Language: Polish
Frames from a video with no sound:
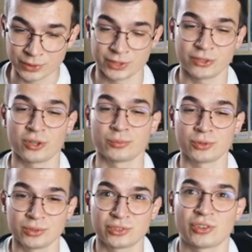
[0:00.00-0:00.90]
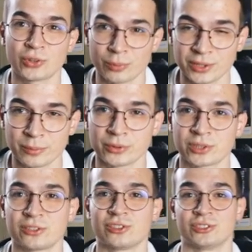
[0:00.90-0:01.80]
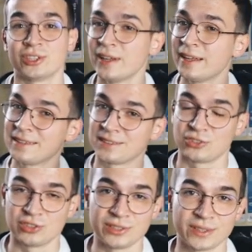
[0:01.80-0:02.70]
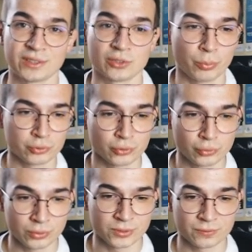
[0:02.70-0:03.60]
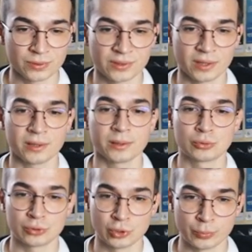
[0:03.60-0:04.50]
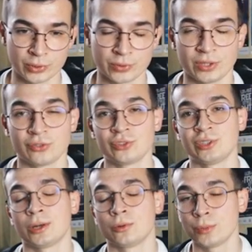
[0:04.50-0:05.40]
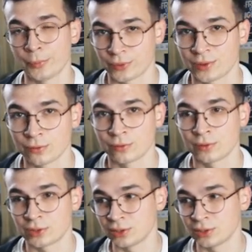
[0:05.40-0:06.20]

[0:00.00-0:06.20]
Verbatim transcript: podkreślam to i często będę podkreślać. Jeśli jesteś początkującym freestylerem, który dopiero zaczyna, umie podstawowe